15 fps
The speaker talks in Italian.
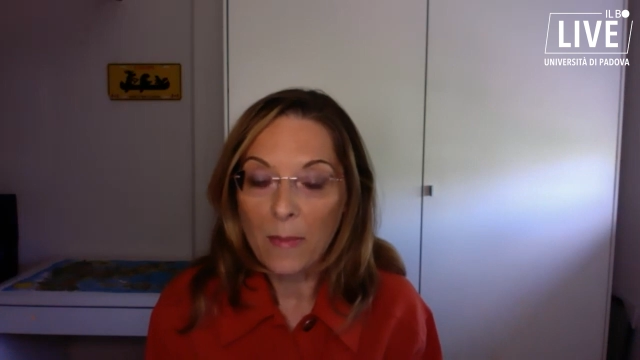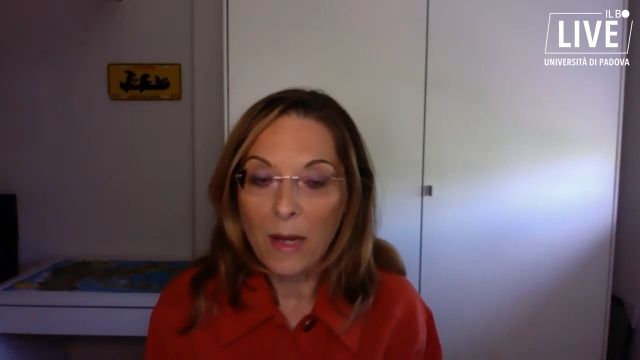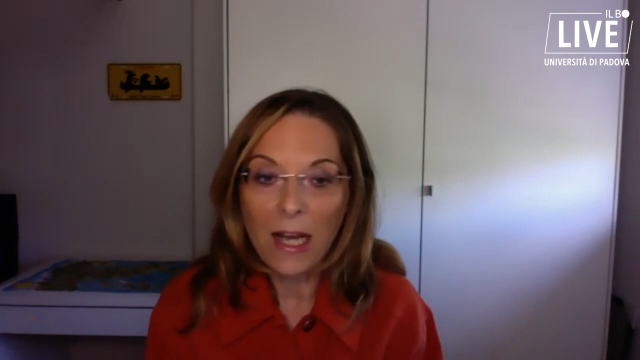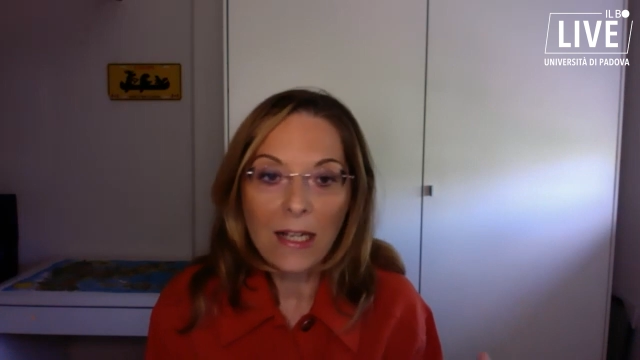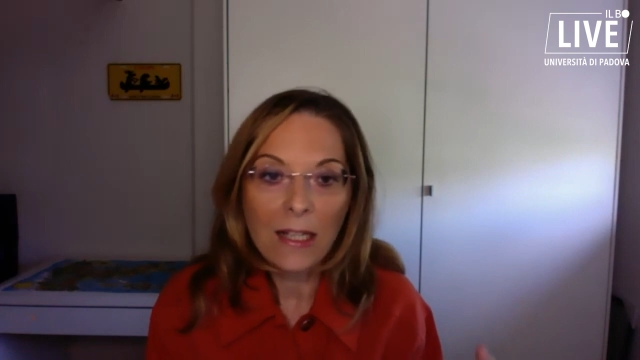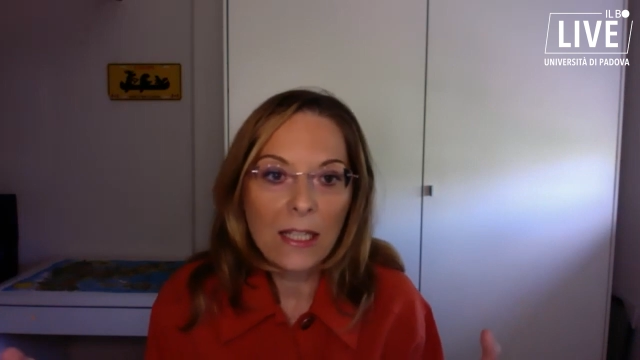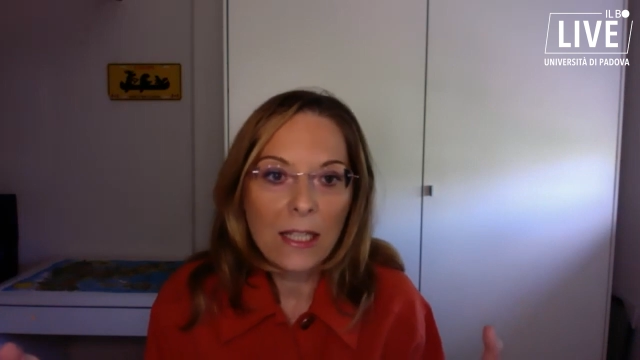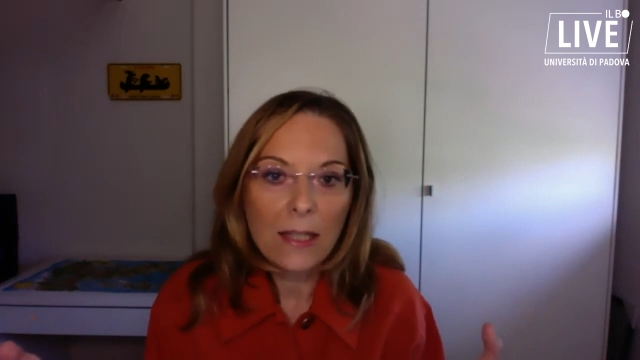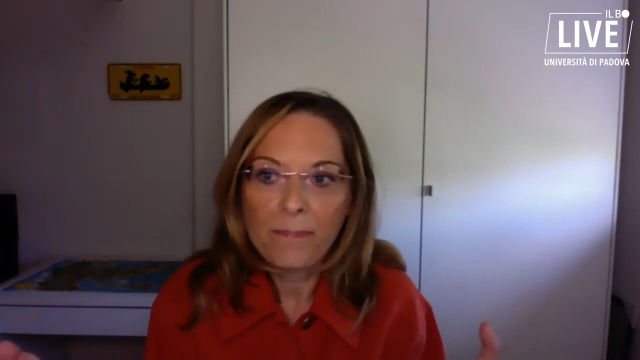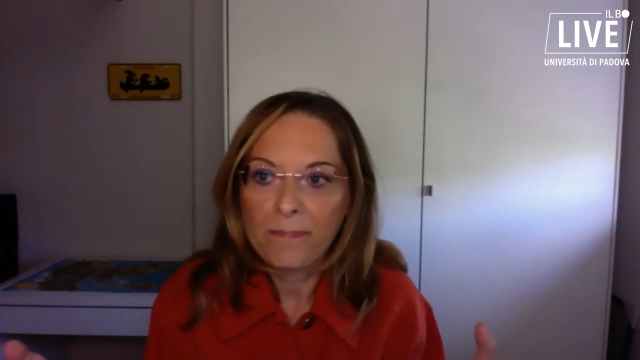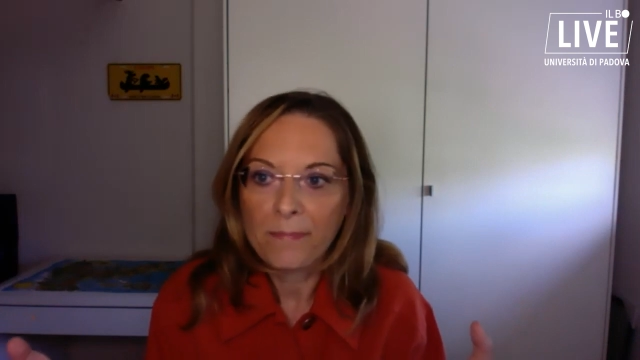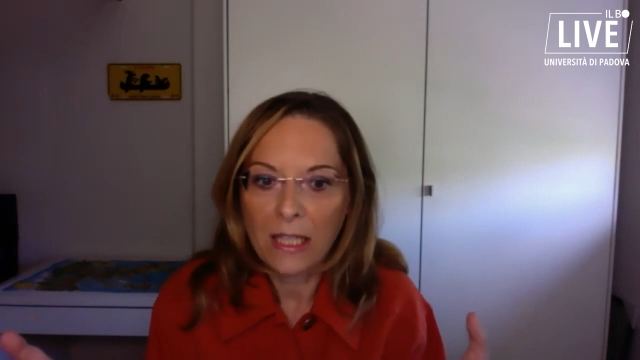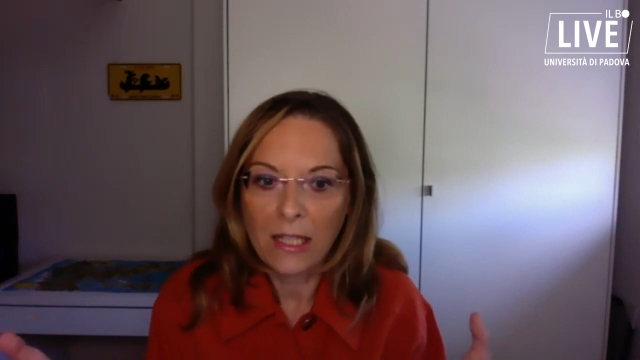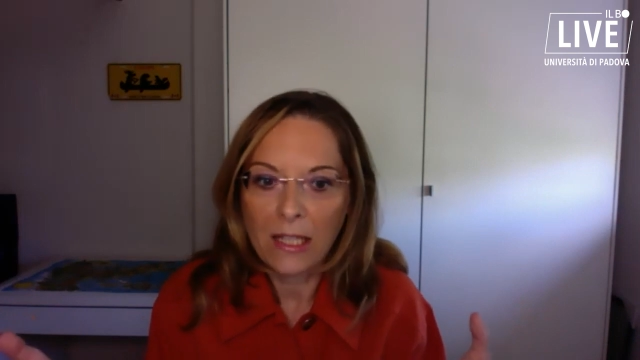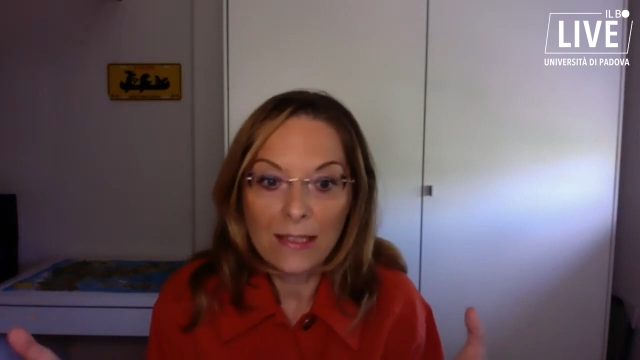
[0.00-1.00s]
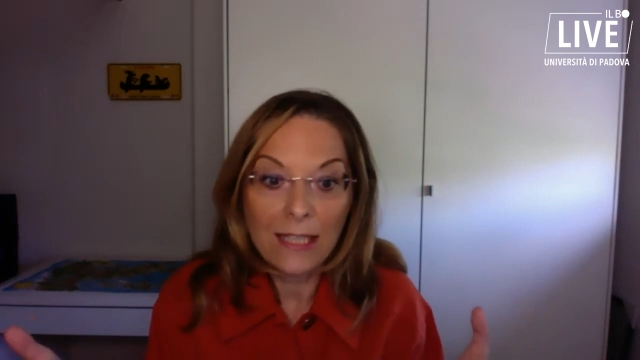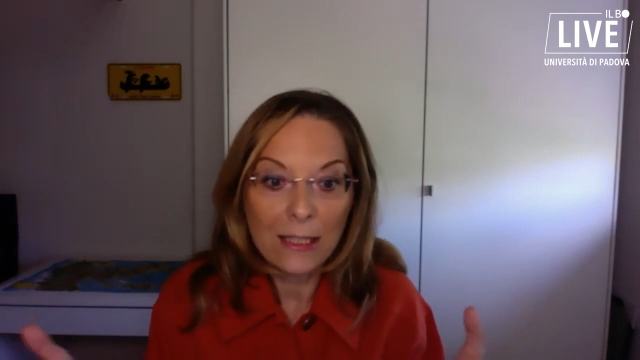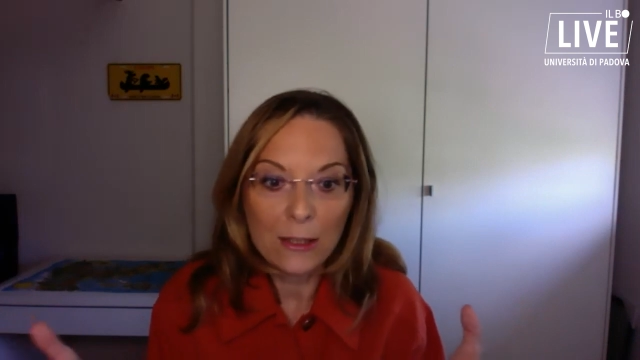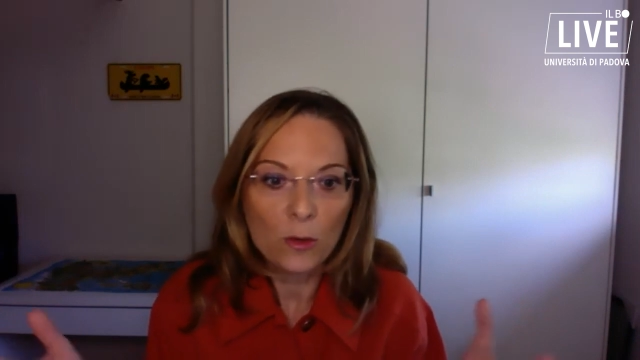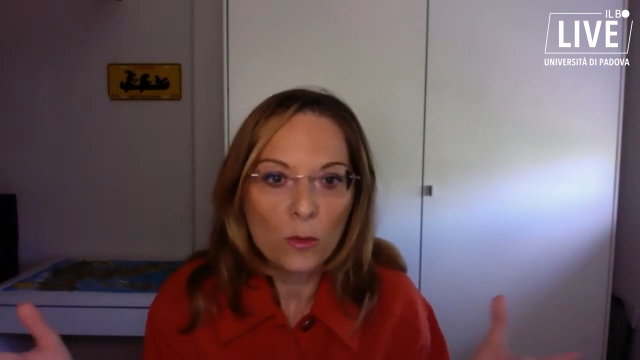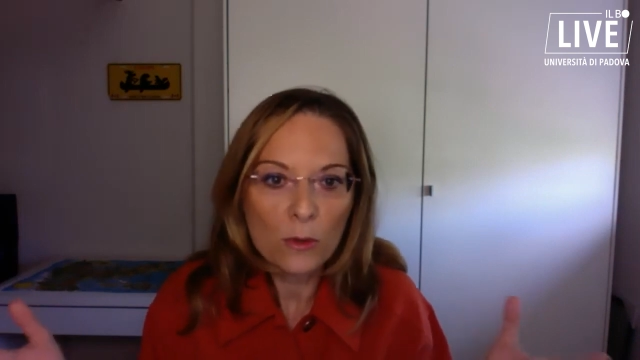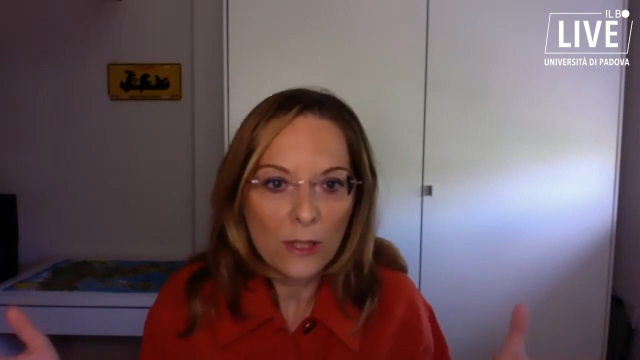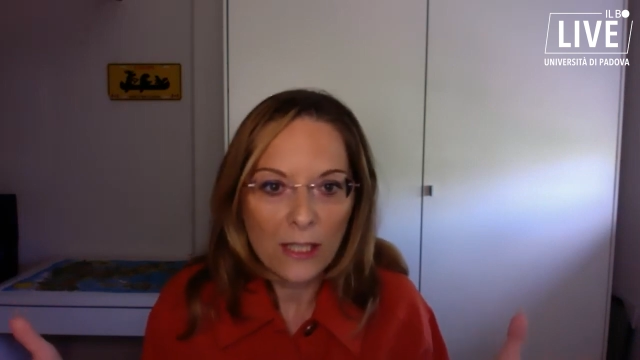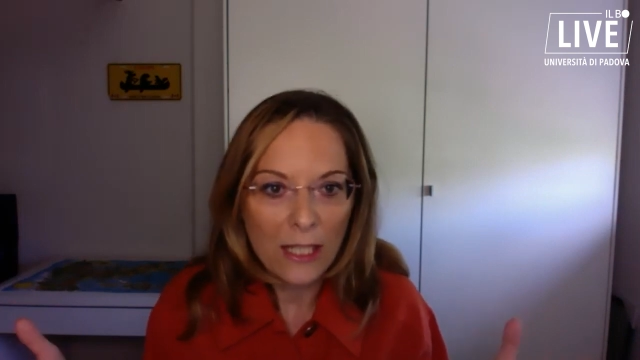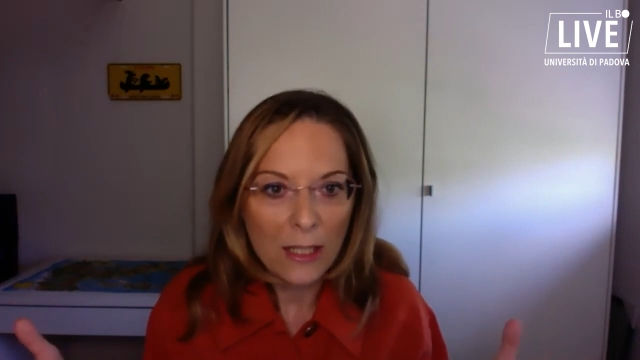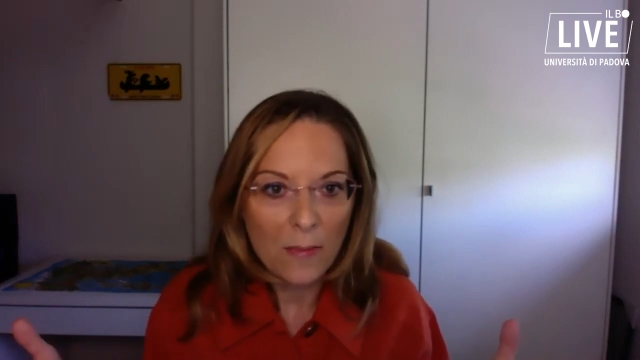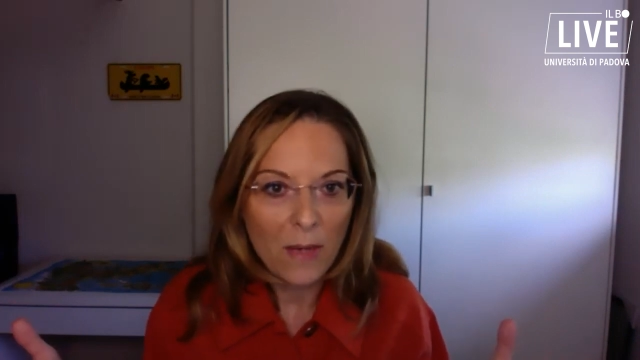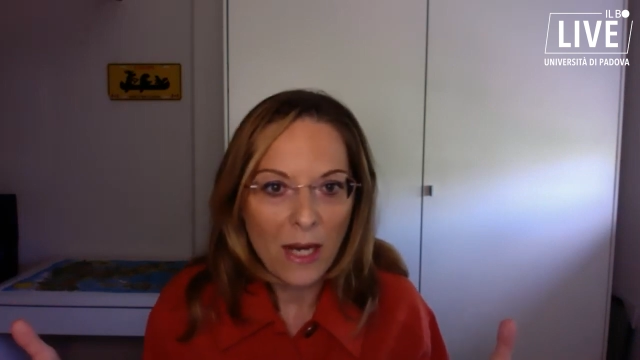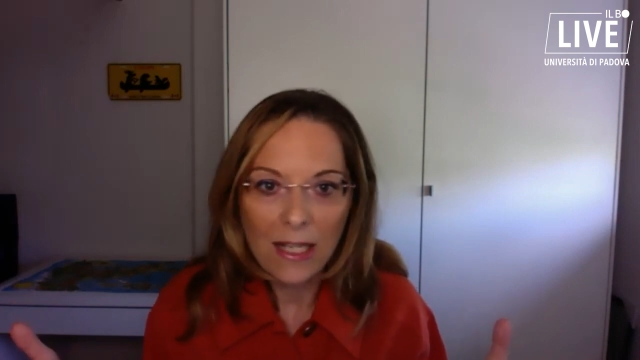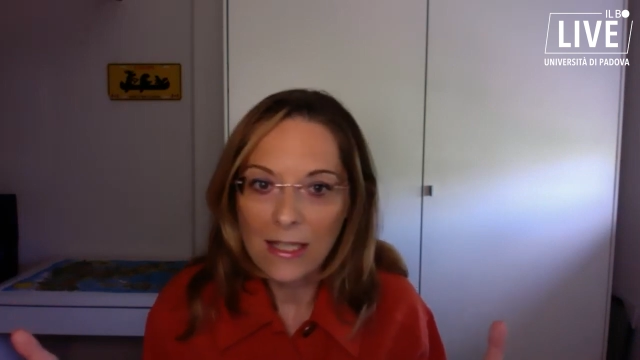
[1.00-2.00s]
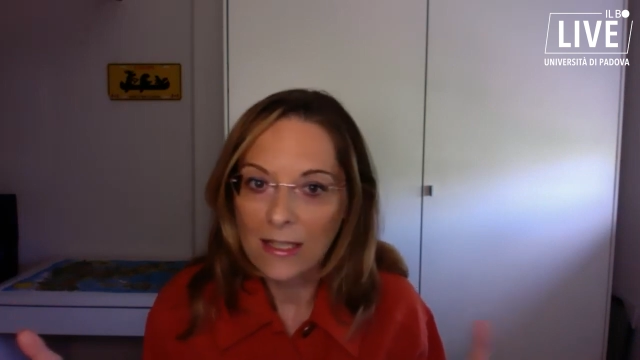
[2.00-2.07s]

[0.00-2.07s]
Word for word: ma anche in realtà di tutti gli animali,